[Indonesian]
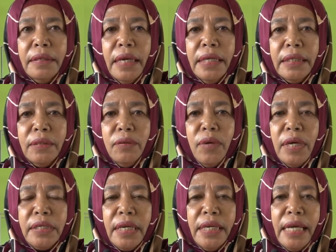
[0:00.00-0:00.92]
Jadi
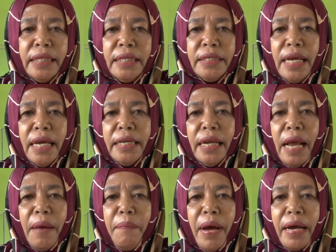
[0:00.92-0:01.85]
tugas kegiatan saya di
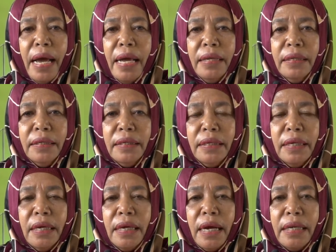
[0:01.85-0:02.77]
lapangan
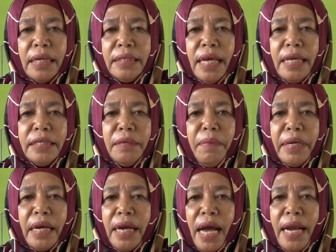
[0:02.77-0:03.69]
karena saya
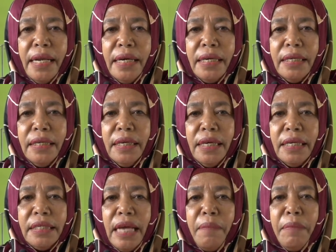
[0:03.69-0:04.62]
sebagai kader
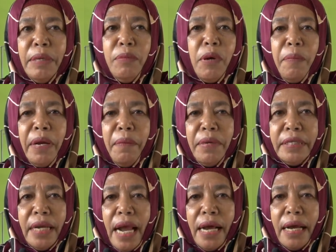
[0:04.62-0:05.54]
saya menghimbau kepada
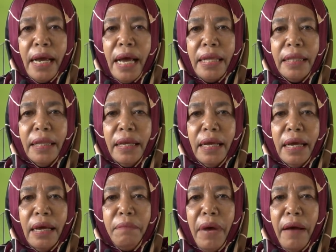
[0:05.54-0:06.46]
masyarakat
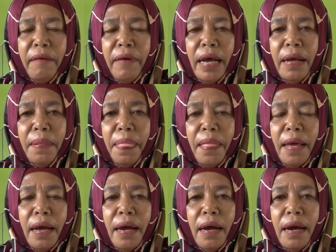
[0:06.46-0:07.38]
bahwa
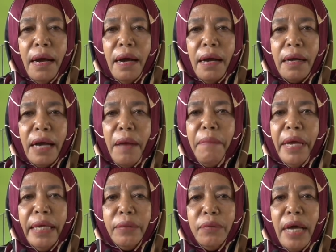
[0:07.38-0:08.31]
e, eh, KB
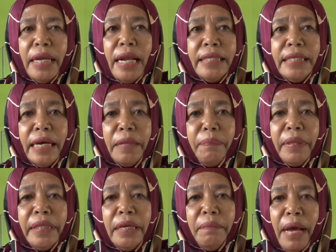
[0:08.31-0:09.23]
itu adalah sangat
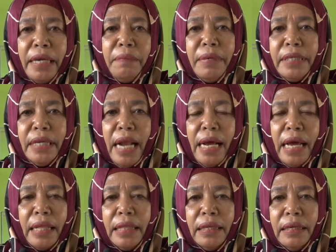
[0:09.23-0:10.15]
penting bagi
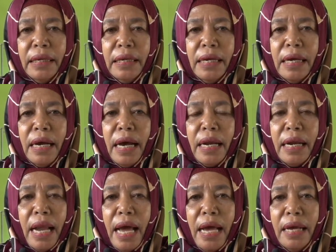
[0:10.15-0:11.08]
masyarakat
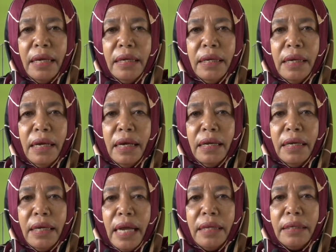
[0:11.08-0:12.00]
karena
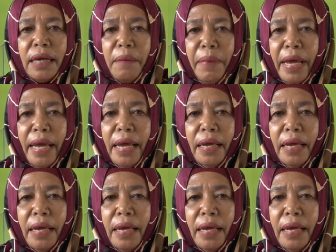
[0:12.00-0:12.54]
dengan KB